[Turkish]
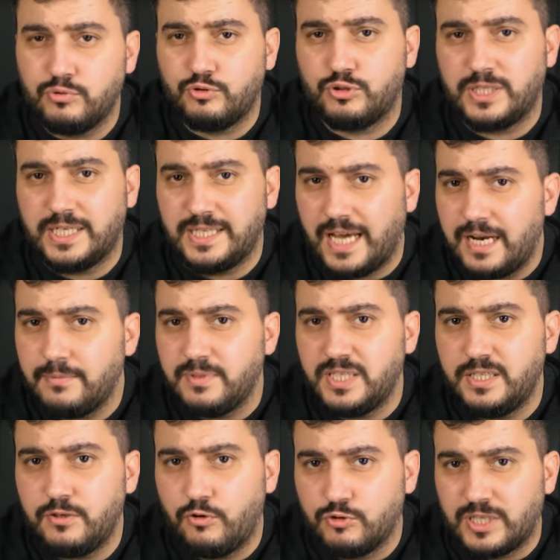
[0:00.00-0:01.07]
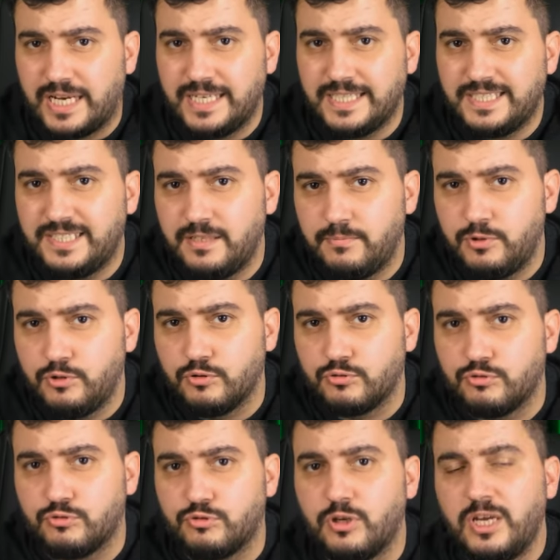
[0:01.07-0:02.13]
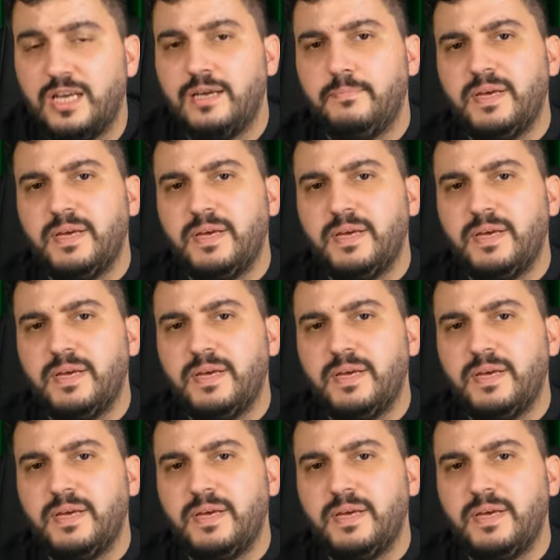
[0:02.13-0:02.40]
bu tuşların her birini özelleştirebiliyorsunuz.